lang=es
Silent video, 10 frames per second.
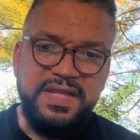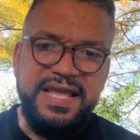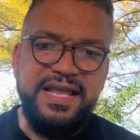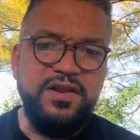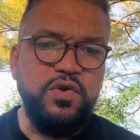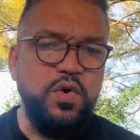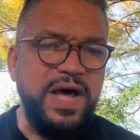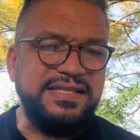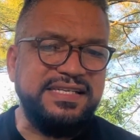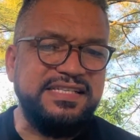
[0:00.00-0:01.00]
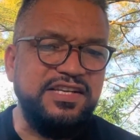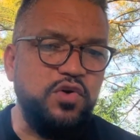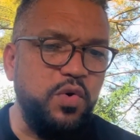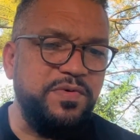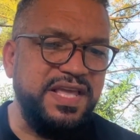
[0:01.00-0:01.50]
Él no hace
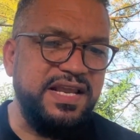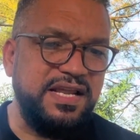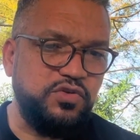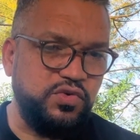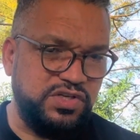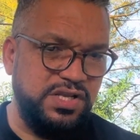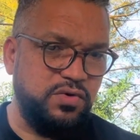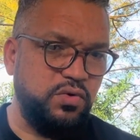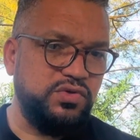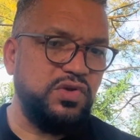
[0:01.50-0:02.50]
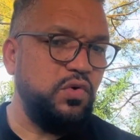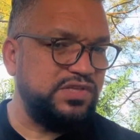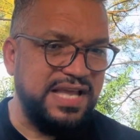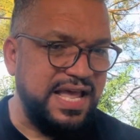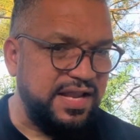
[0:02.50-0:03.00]
sino bien a sus hijos, o
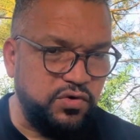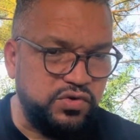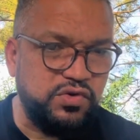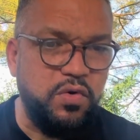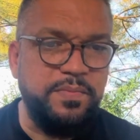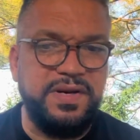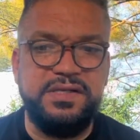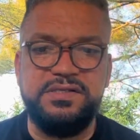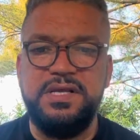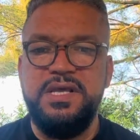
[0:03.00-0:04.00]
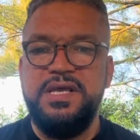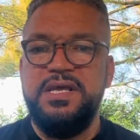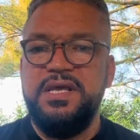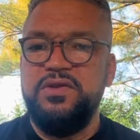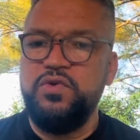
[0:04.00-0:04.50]
sea, a los hombres,
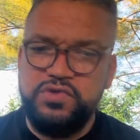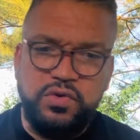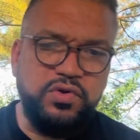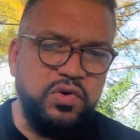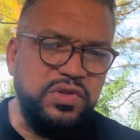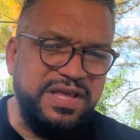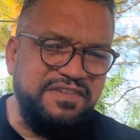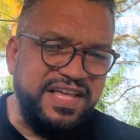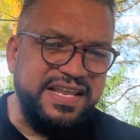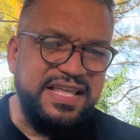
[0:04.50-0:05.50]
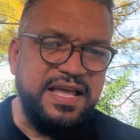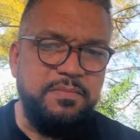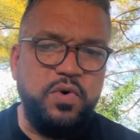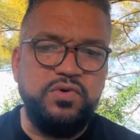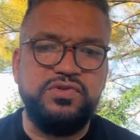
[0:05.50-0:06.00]
nosotros
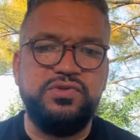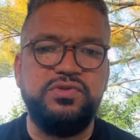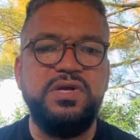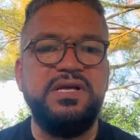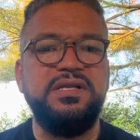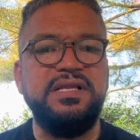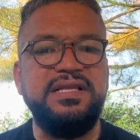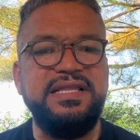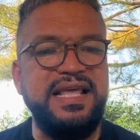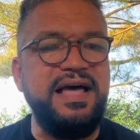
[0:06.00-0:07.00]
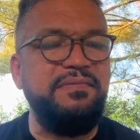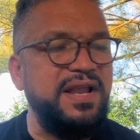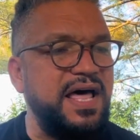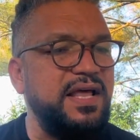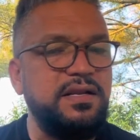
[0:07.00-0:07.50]
deberíamos de
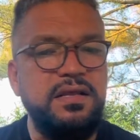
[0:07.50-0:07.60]
hablar